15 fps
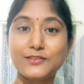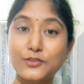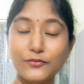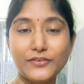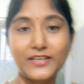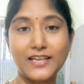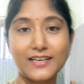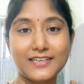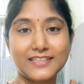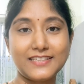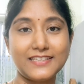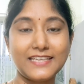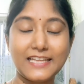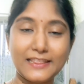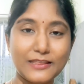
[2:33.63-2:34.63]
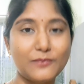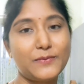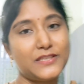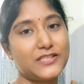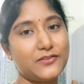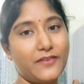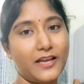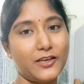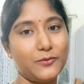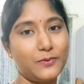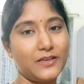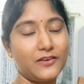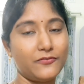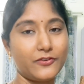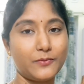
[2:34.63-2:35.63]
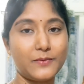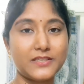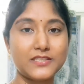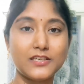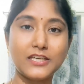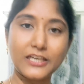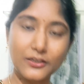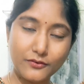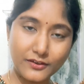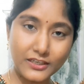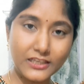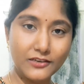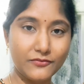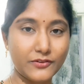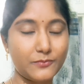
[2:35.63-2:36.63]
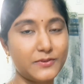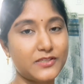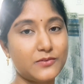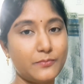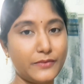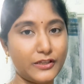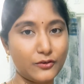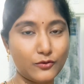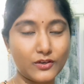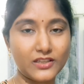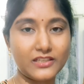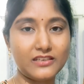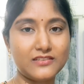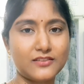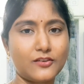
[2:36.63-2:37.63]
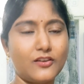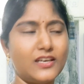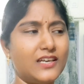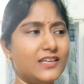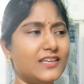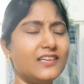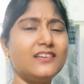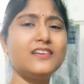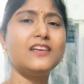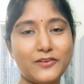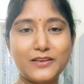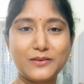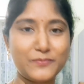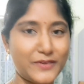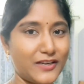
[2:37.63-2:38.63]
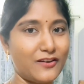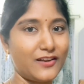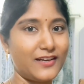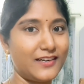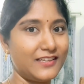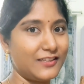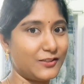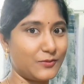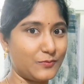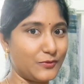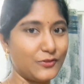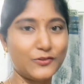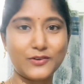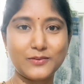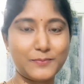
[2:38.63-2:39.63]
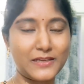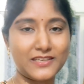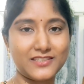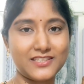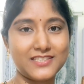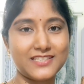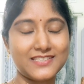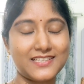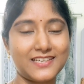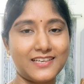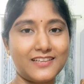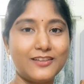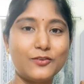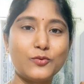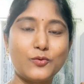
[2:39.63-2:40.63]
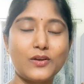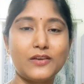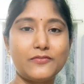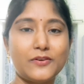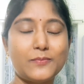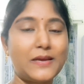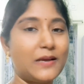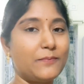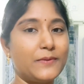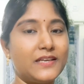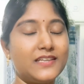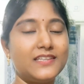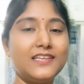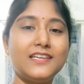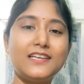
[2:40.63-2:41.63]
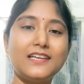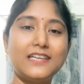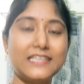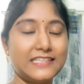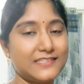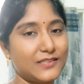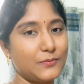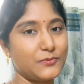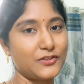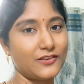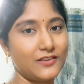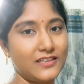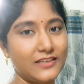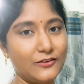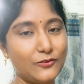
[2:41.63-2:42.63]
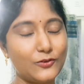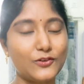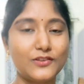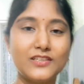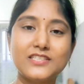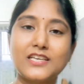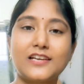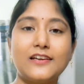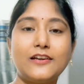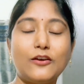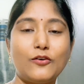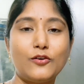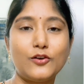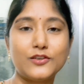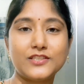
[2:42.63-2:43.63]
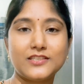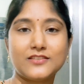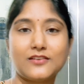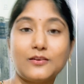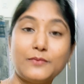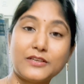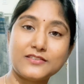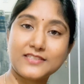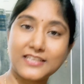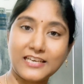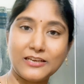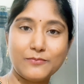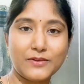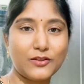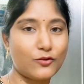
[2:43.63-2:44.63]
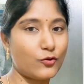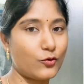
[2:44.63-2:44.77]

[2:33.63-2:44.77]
సో విన్నారు కదండి ఎంత మంచి వాల్యుబుల్ ఇన్ఫర్మేషన్ ఇటువంటి ఇన్ఫర్మేషన్ మీరు కూడా తెలుసుకోవాలి అంటే నేను మీకు ఆల్రెడీ ఇంతకు ముందు కూడా పరిచయం చేశాను కదా కుకు ఎఫ్ఎం యాప్ అనేది డిస్క్రిప్షన్లో లింక్ ఉంటుంది చక్కగా డౌన్లోడ్ చేసుకుని మీకు స్క్రీన్ మీద